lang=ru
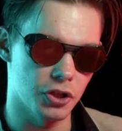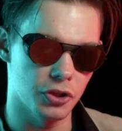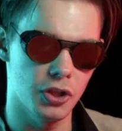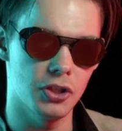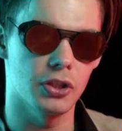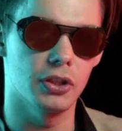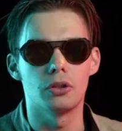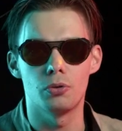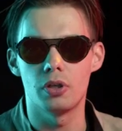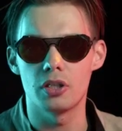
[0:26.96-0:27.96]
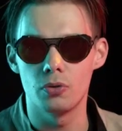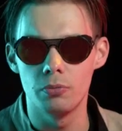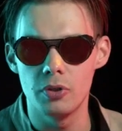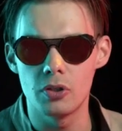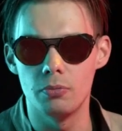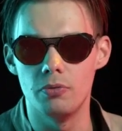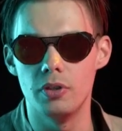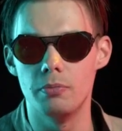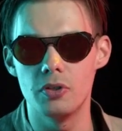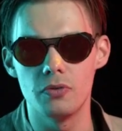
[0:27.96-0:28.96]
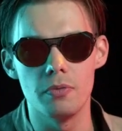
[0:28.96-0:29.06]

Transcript: в наших детях, которые растут без любви, без